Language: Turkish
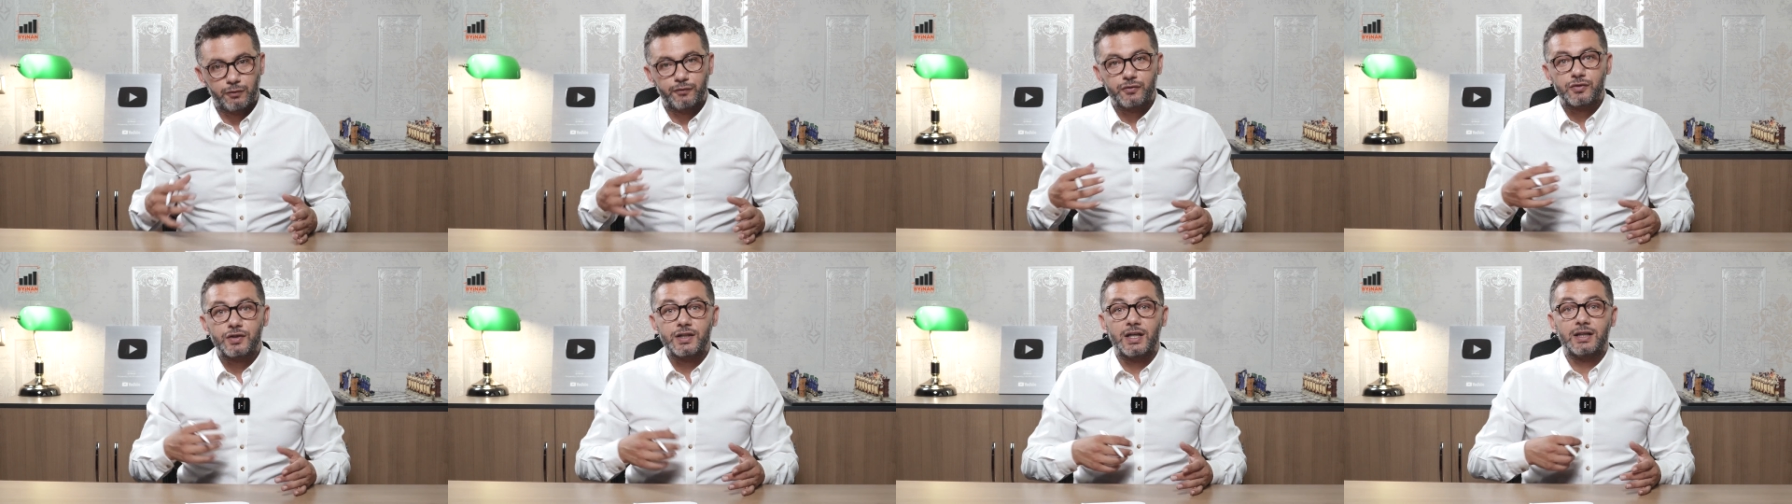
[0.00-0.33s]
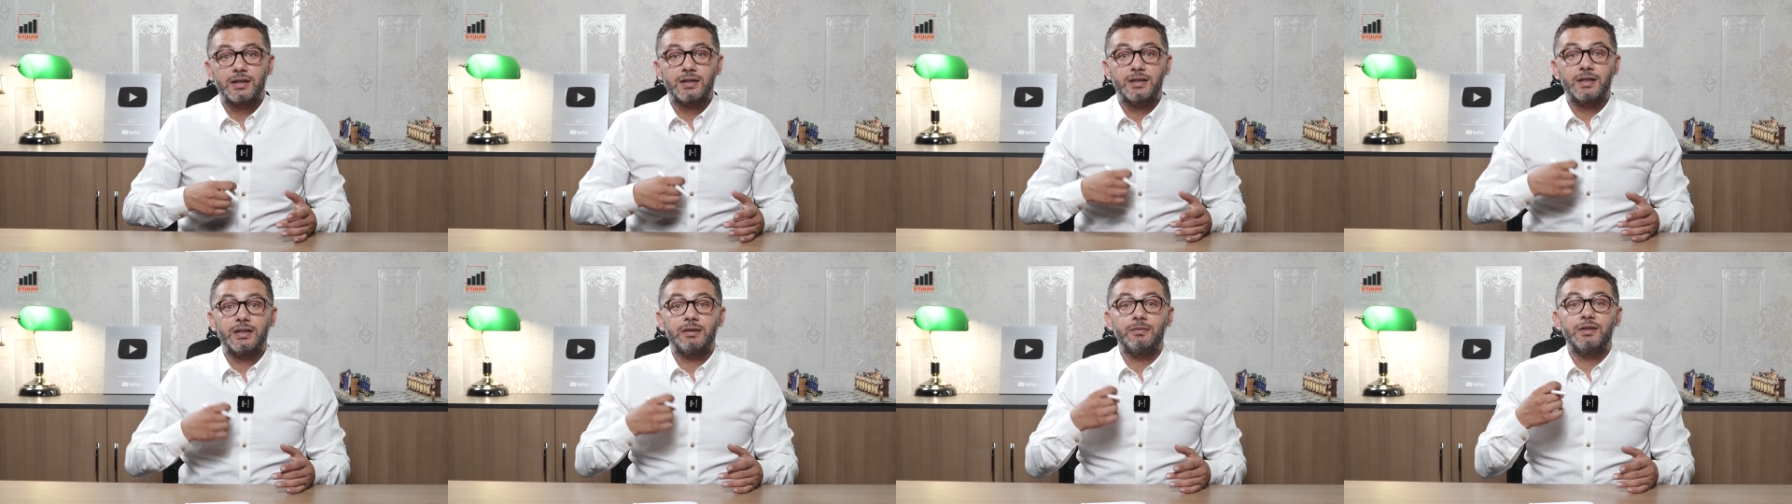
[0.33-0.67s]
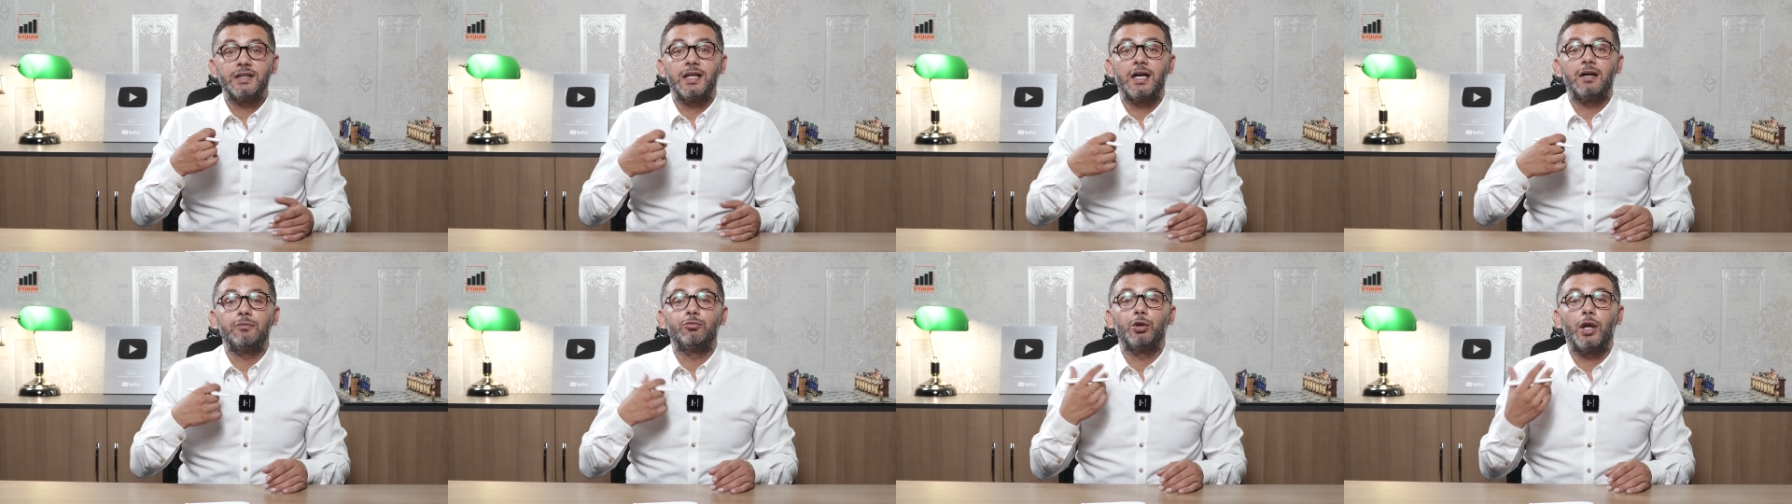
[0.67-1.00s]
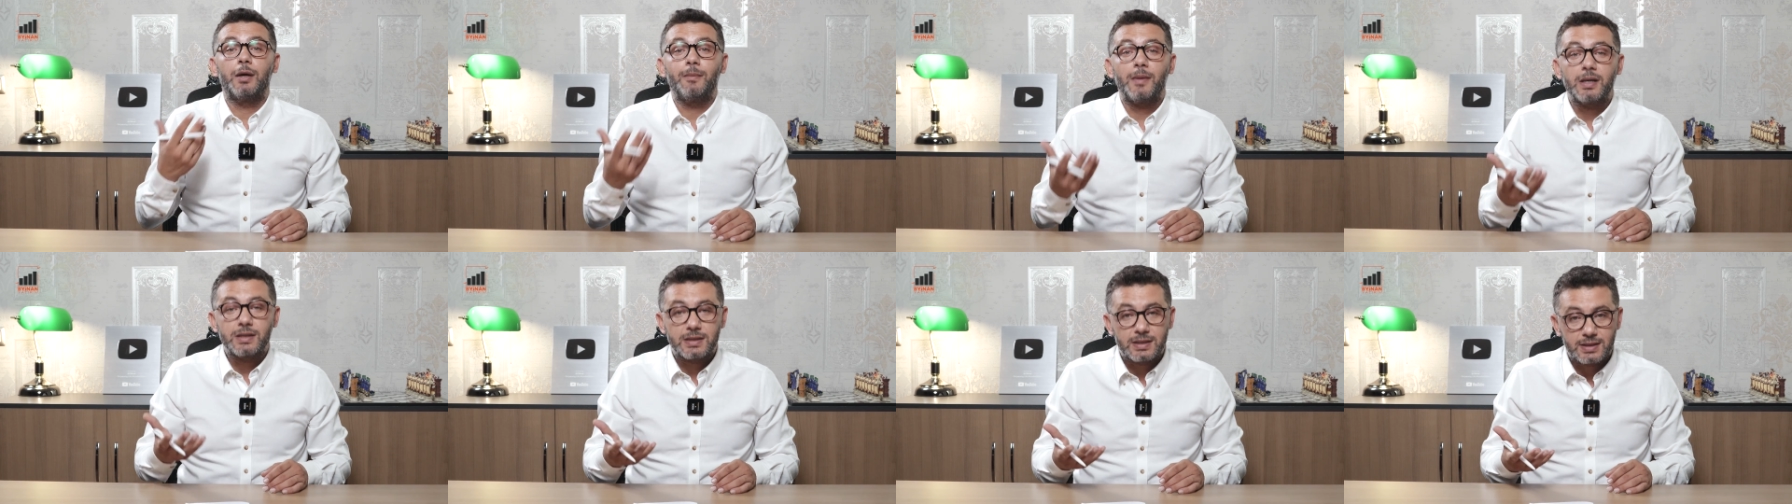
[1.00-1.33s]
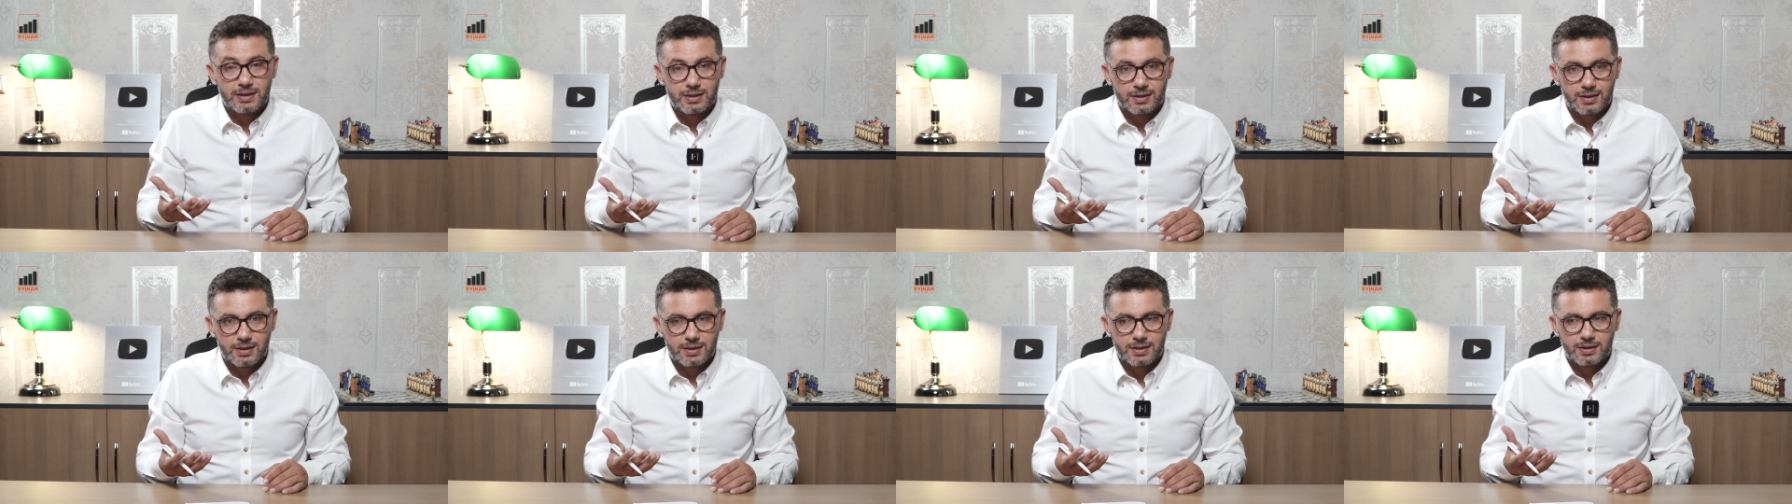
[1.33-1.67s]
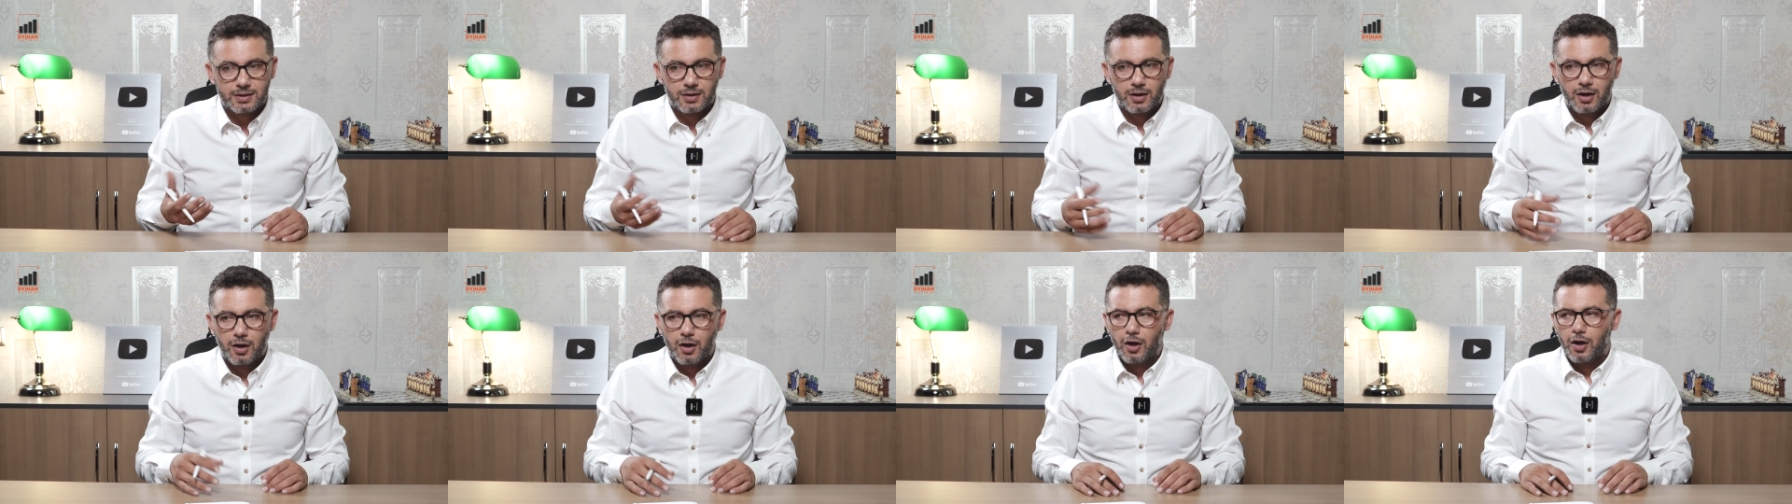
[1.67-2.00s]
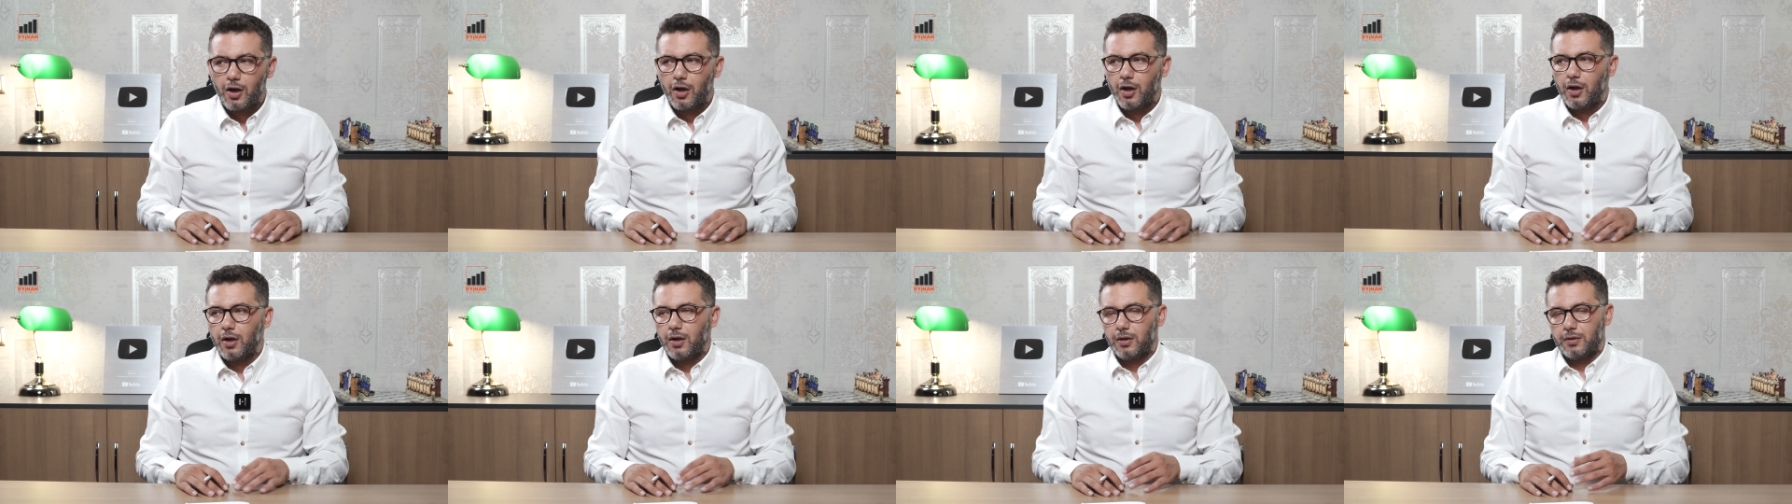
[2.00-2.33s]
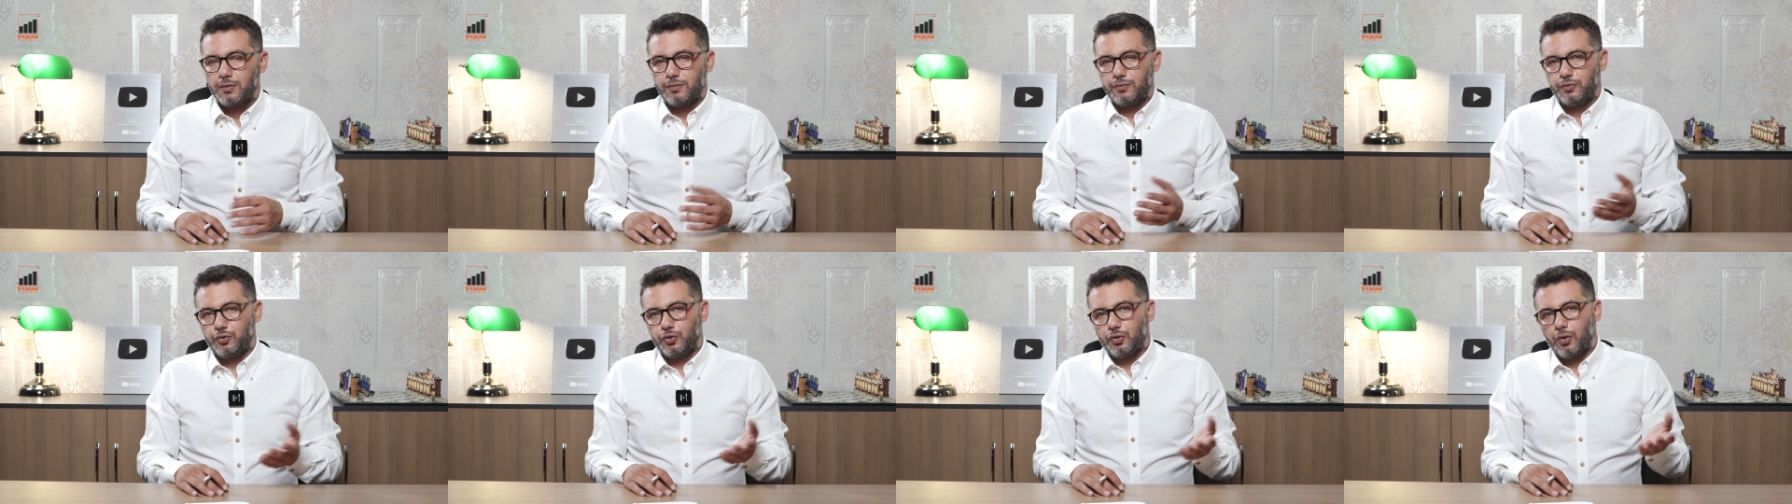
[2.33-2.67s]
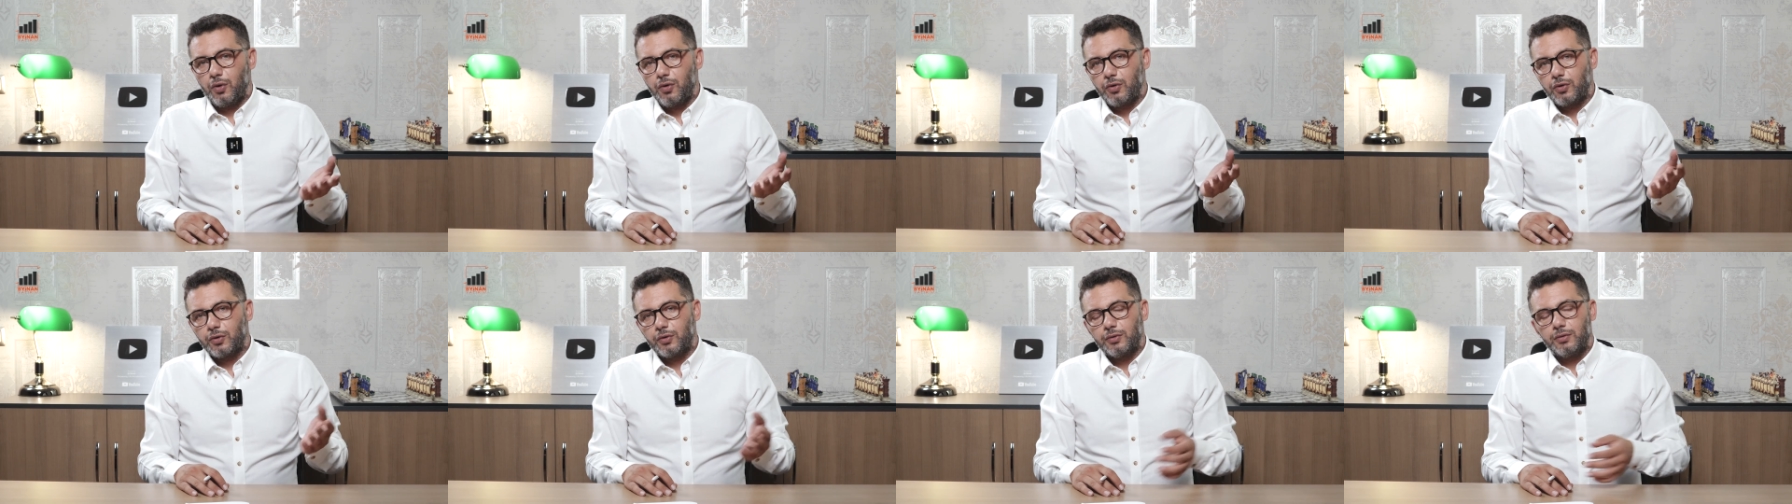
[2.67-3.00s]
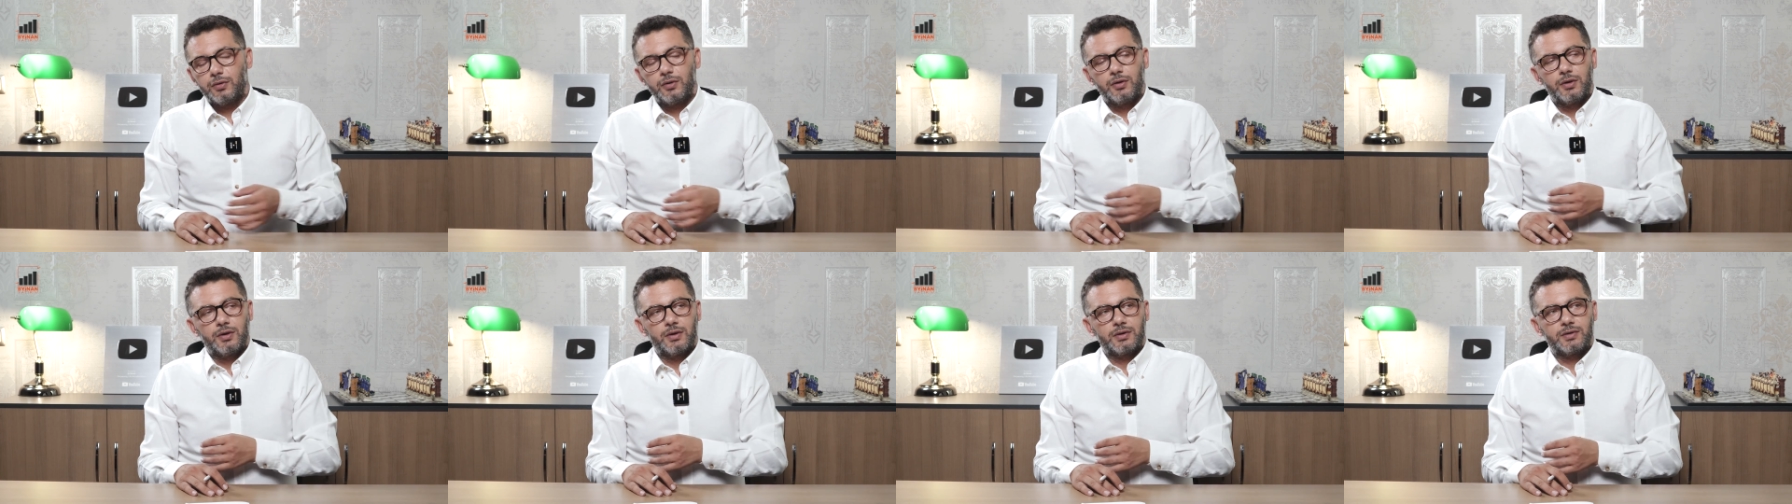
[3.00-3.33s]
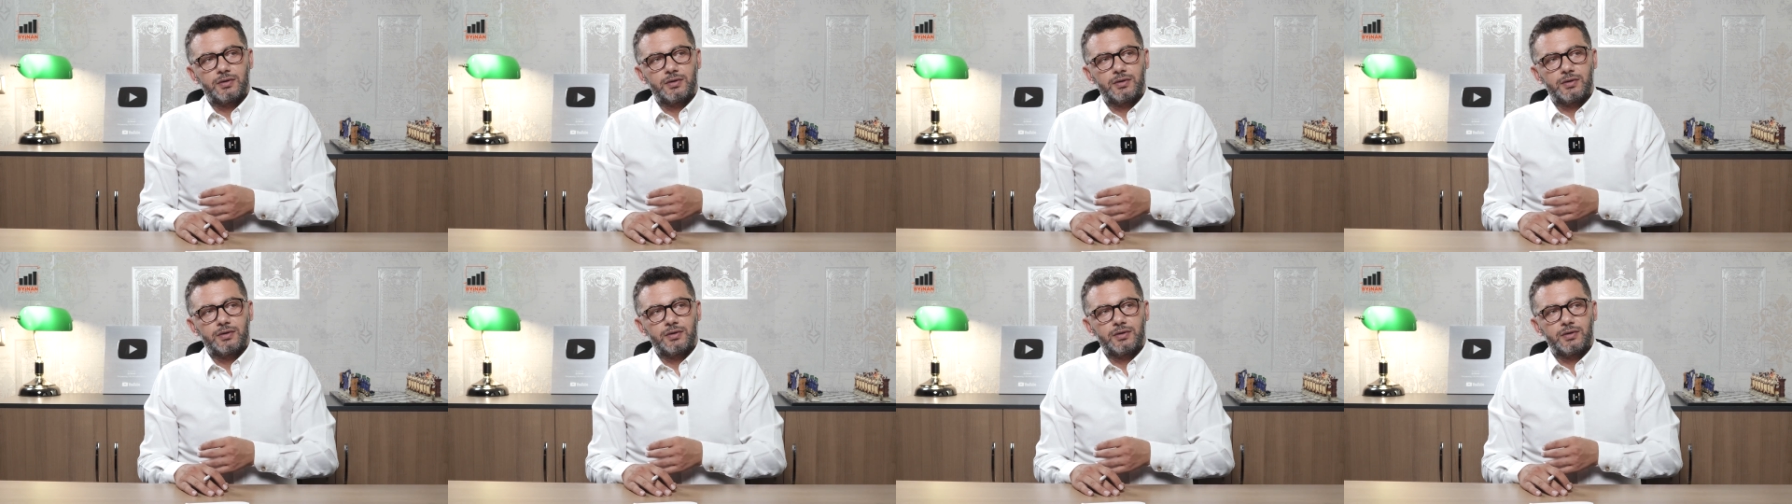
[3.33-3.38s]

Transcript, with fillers: Bu fırsatları bir daha bulamazsınız. Yok.